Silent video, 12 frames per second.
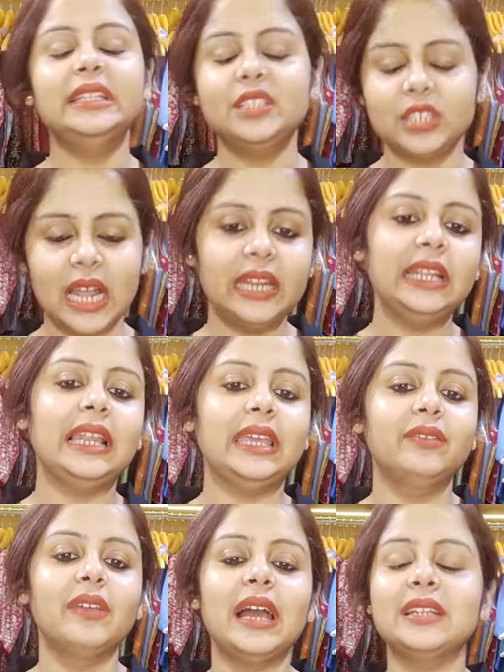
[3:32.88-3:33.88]
দিন শাড়ির
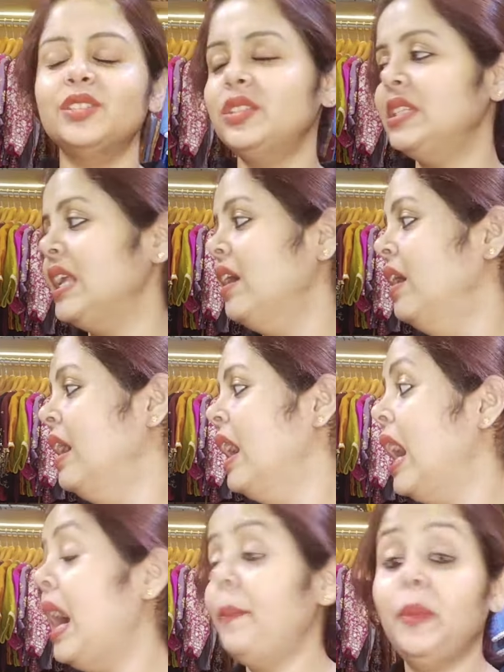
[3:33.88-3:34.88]
লাইভে আসছি না
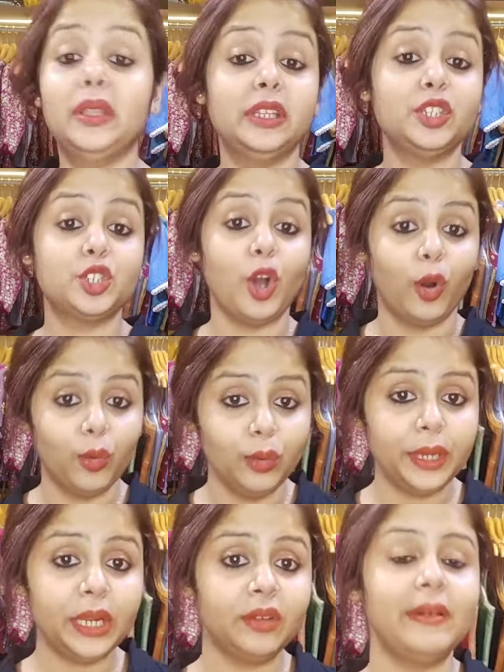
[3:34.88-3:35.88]
আপনাদের
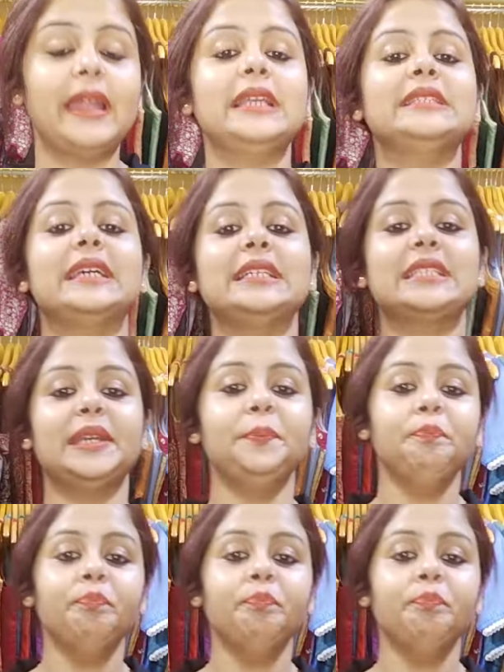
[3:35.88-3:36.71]
সকলের কোয়ারিজ আছে